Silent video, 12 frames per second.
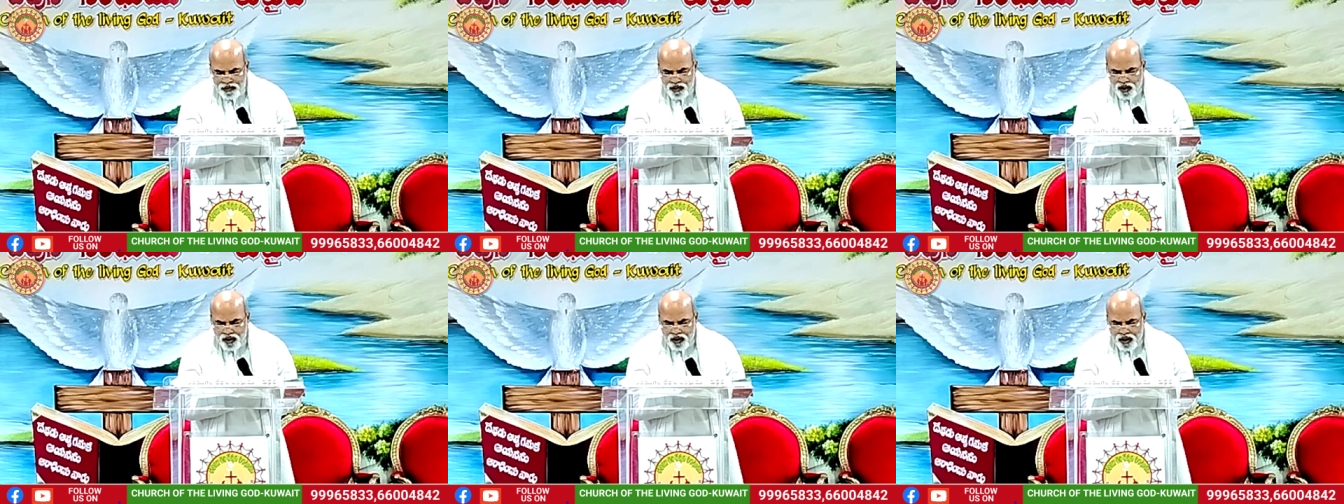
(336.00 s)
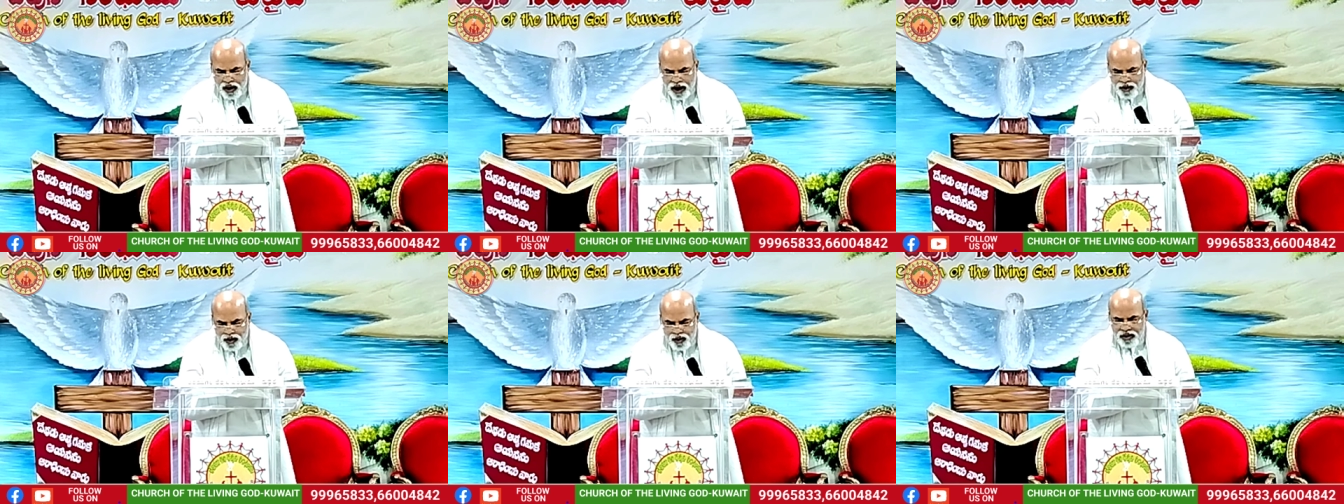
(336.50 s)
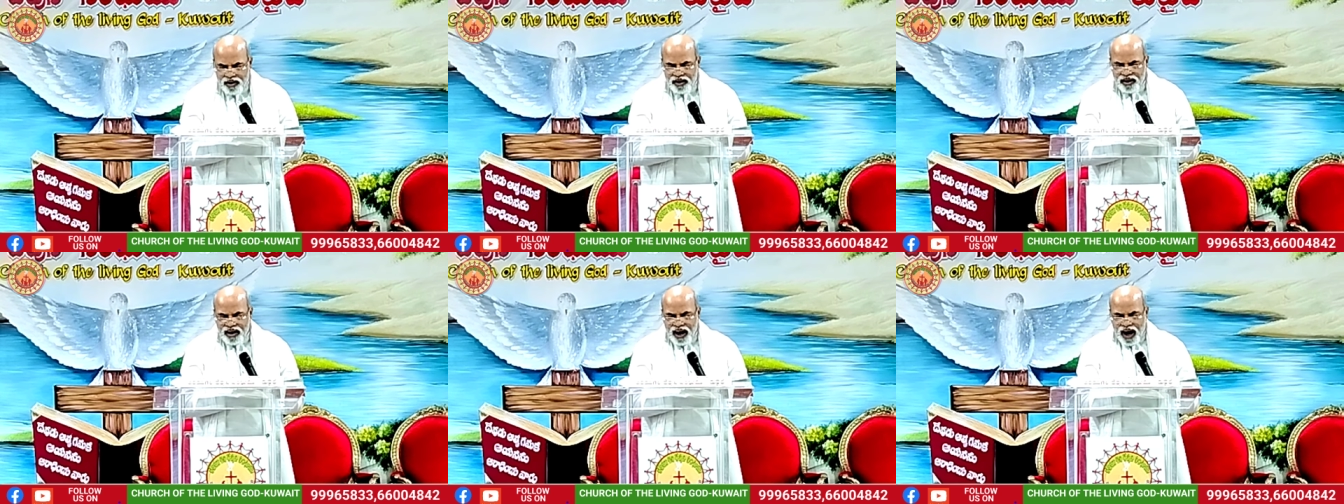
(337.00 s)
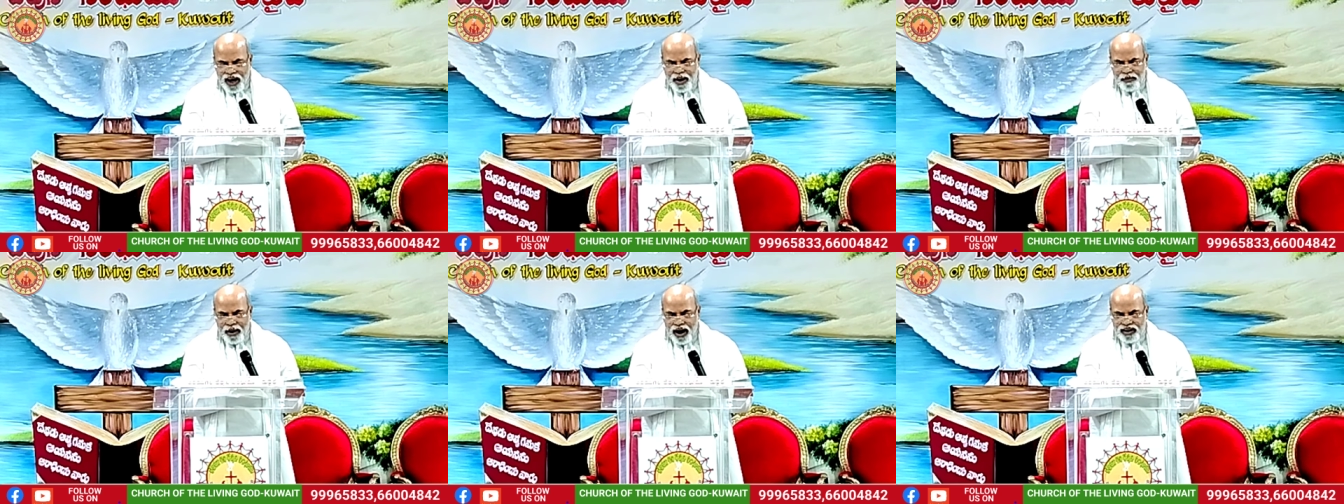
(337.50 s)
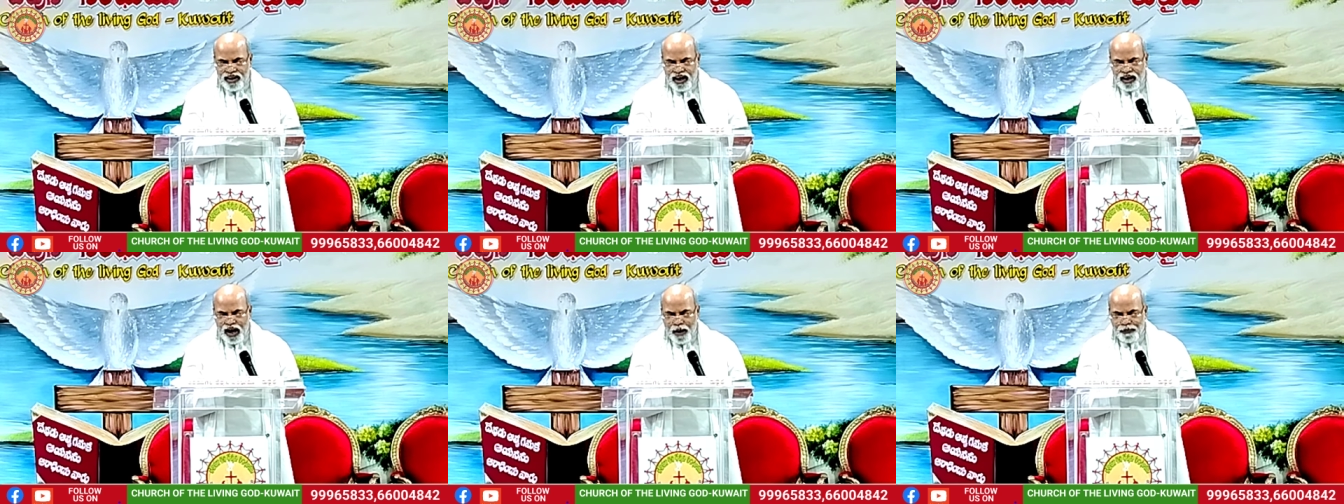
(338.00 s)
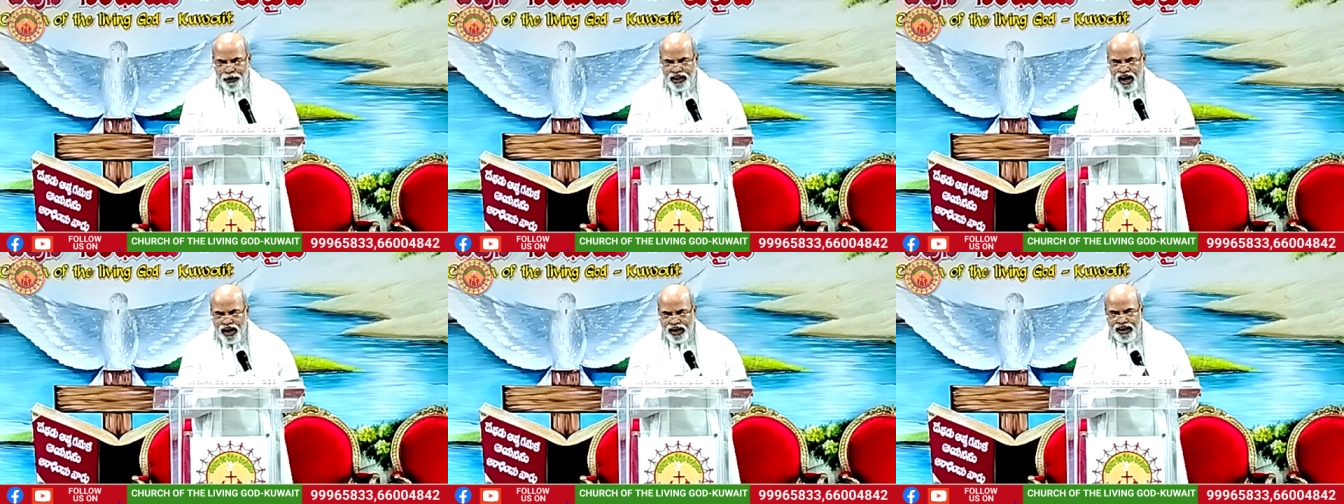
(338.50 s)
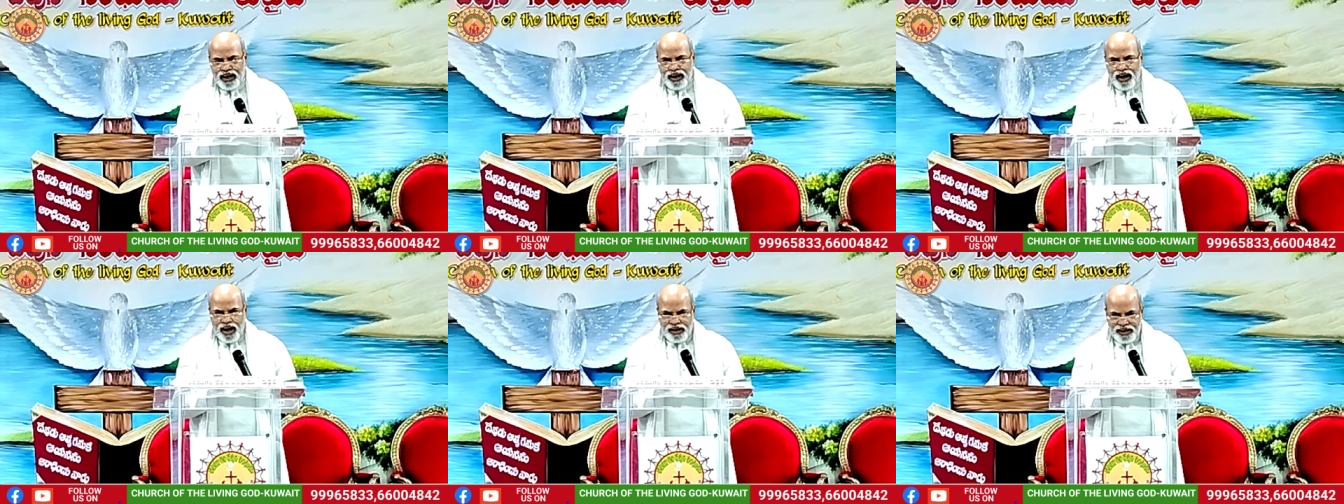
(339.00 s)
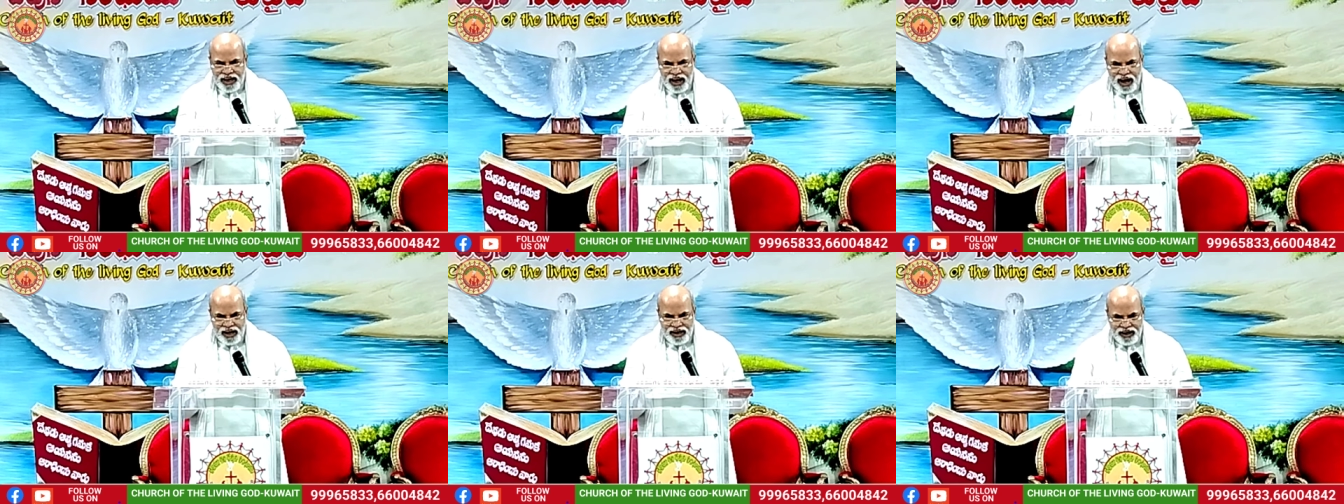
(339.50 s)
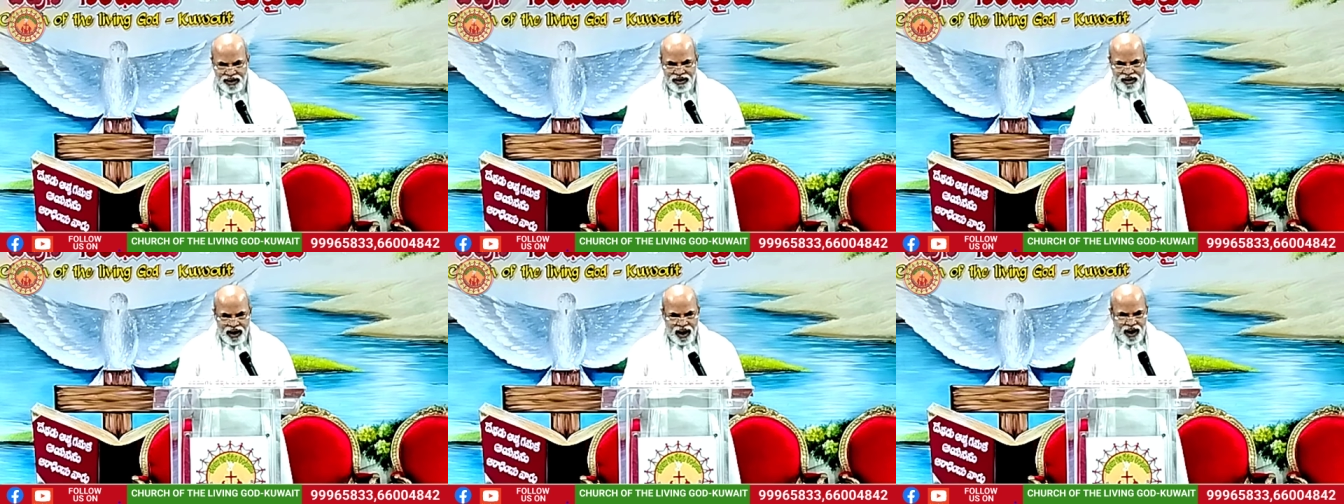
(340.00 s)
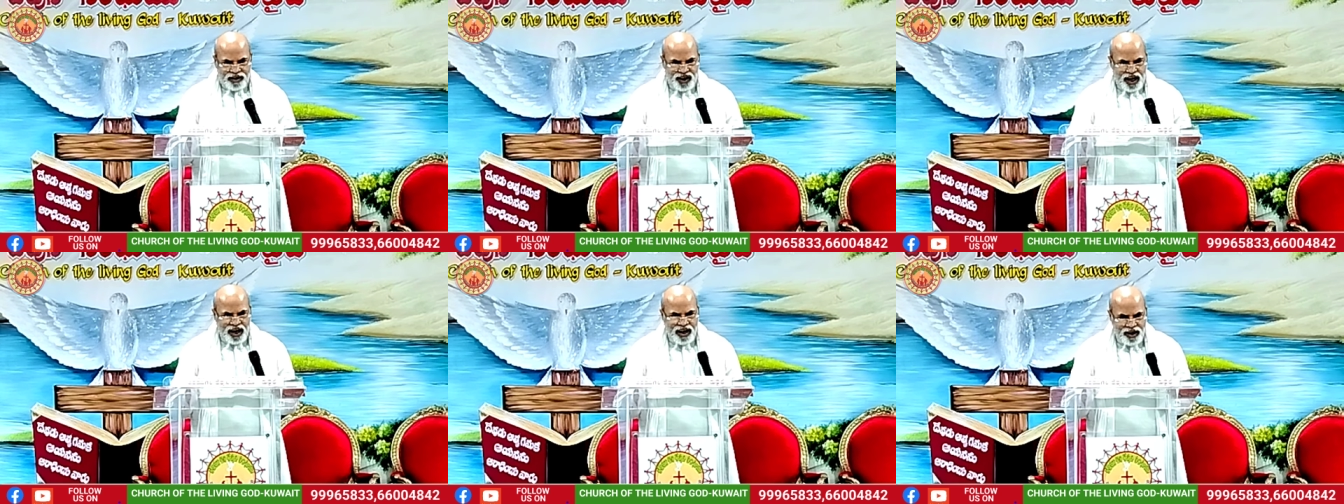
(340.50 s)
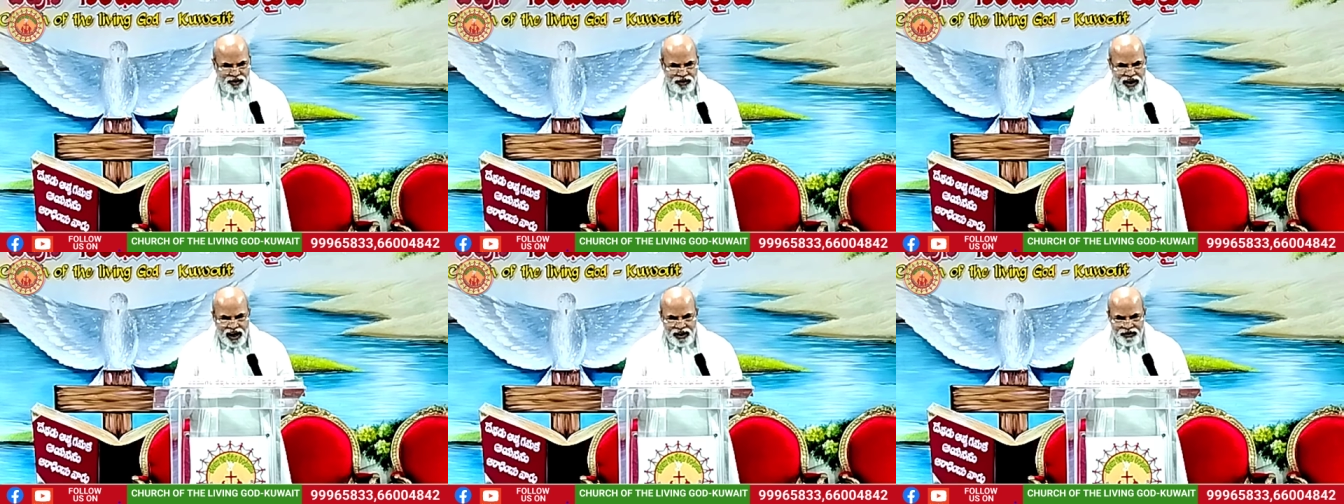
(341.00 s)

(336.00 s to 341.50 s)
మూర్ఖులగు అనే మాట దగ్గర పదానికి అంకె కానీ అక్షరం కానీ ఉందా